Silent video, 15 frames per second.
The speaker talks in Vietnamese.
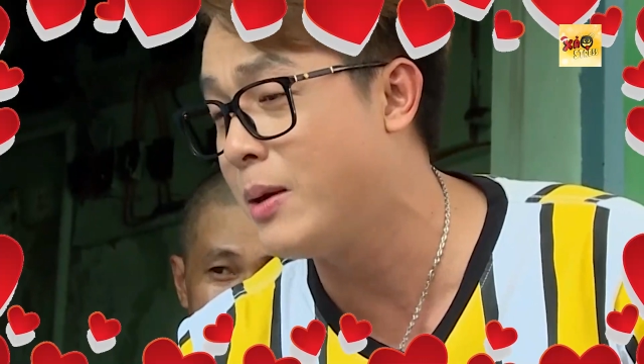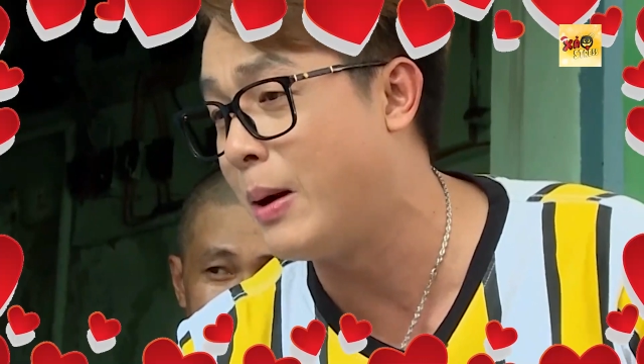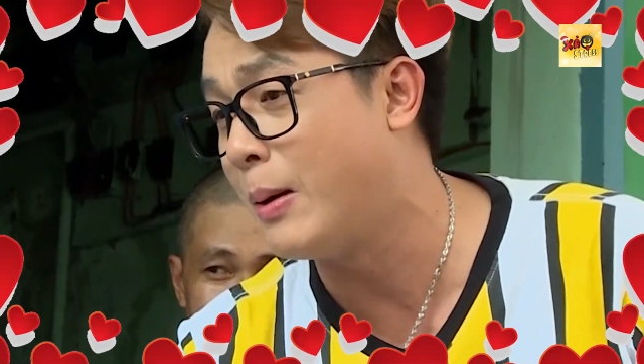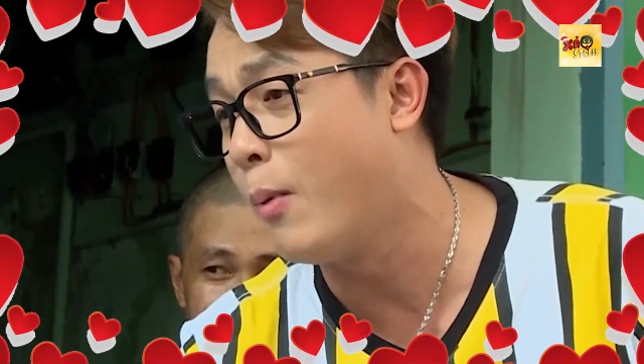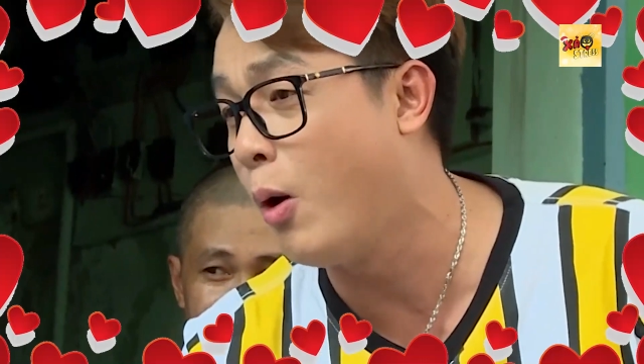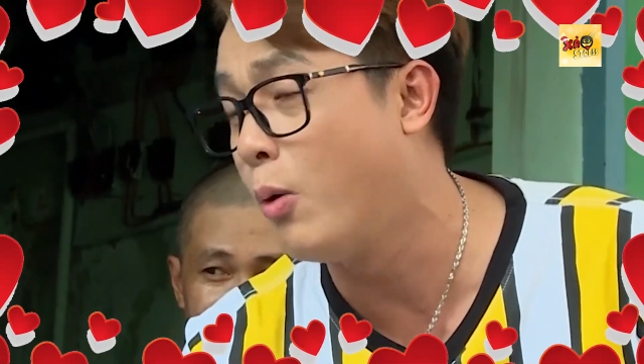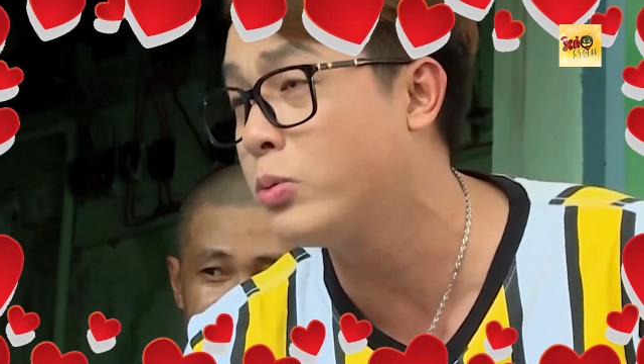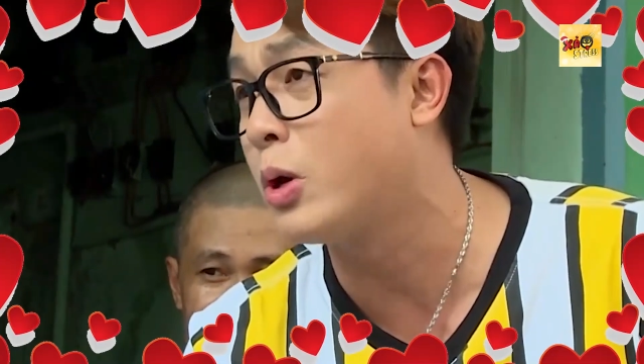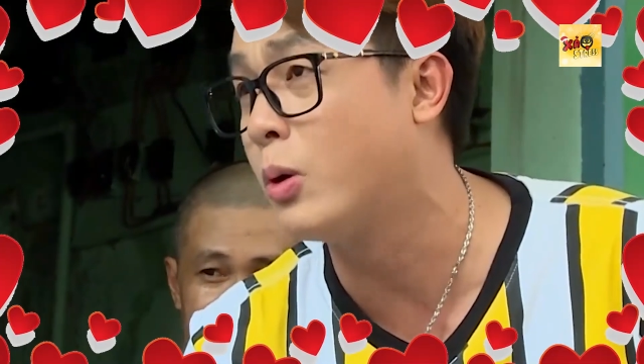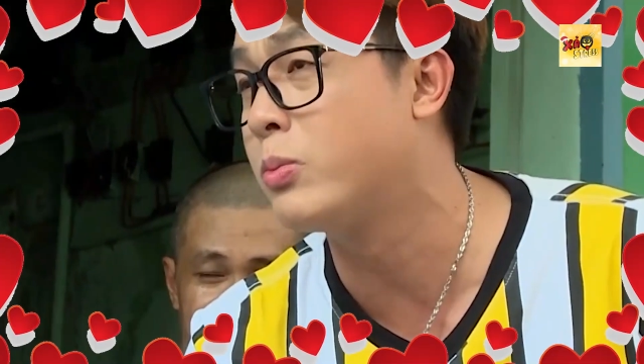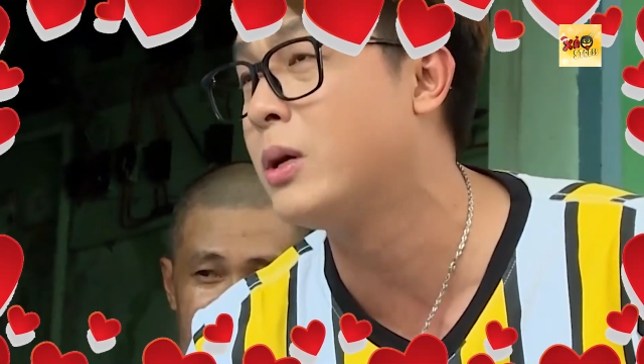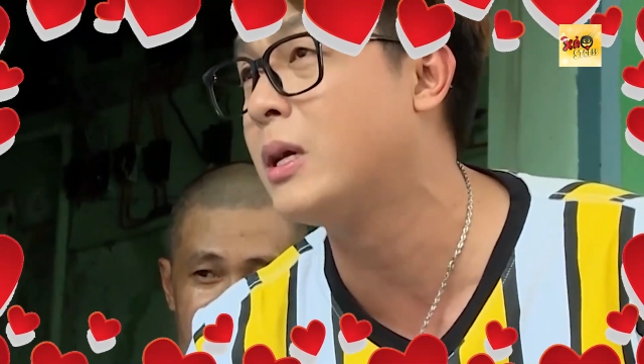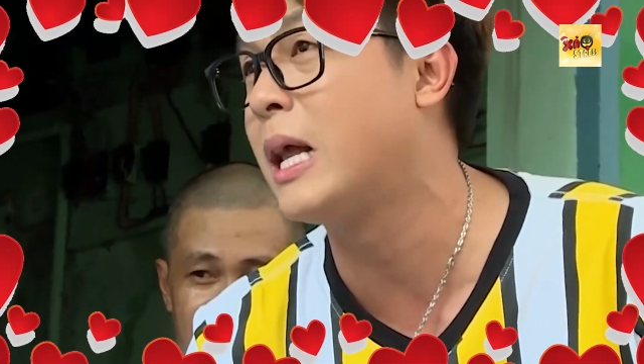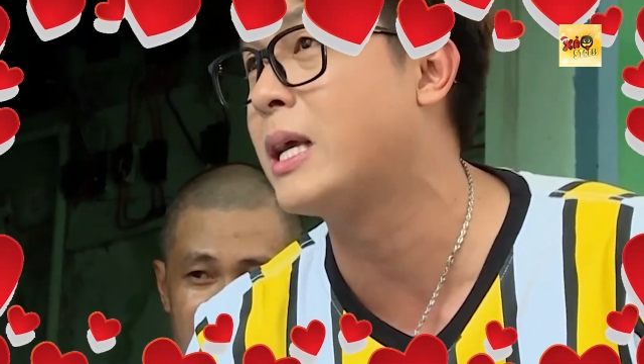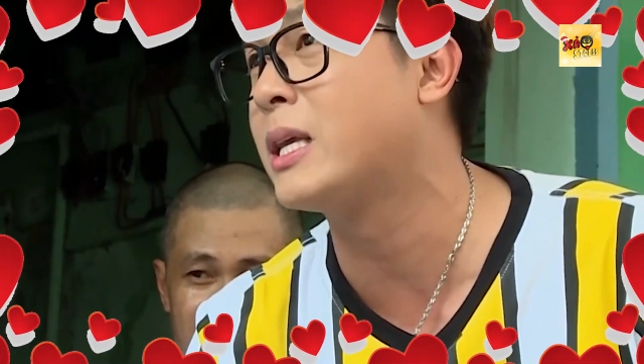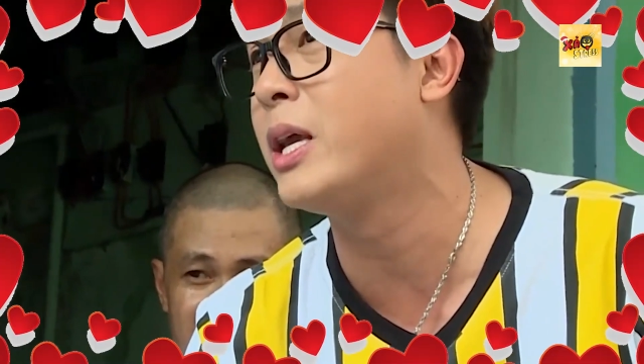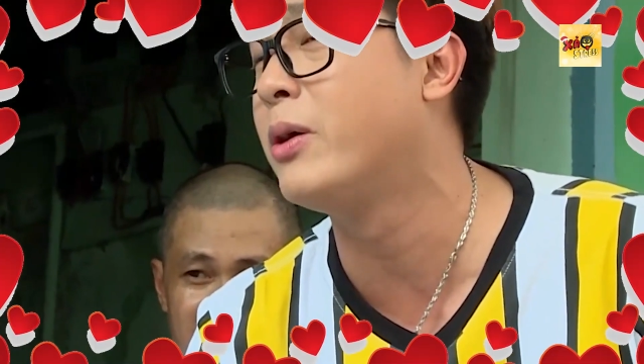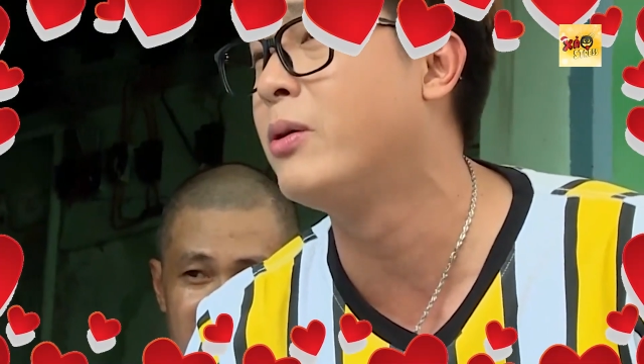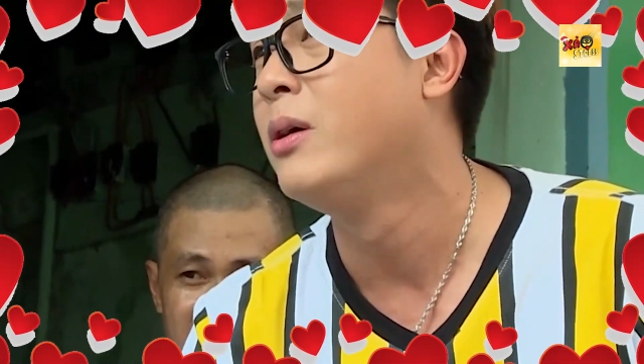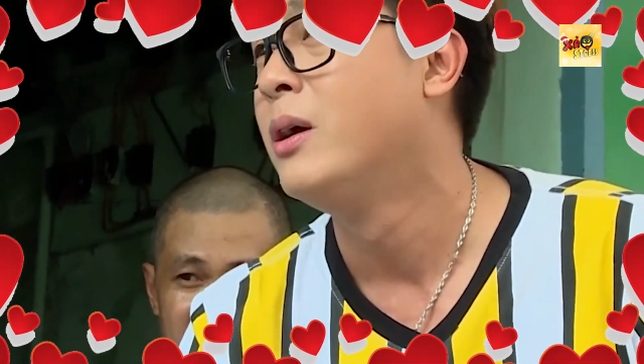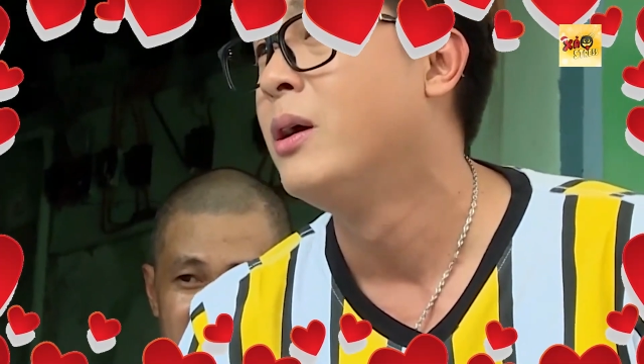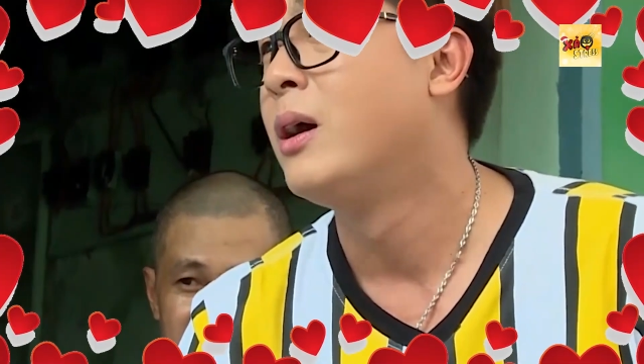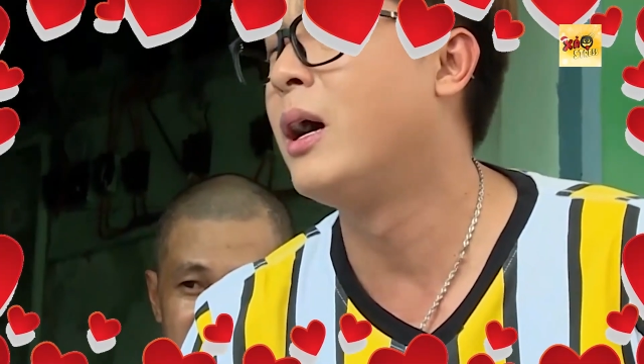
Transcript: với bà bốn mươi nữa là nhiêu?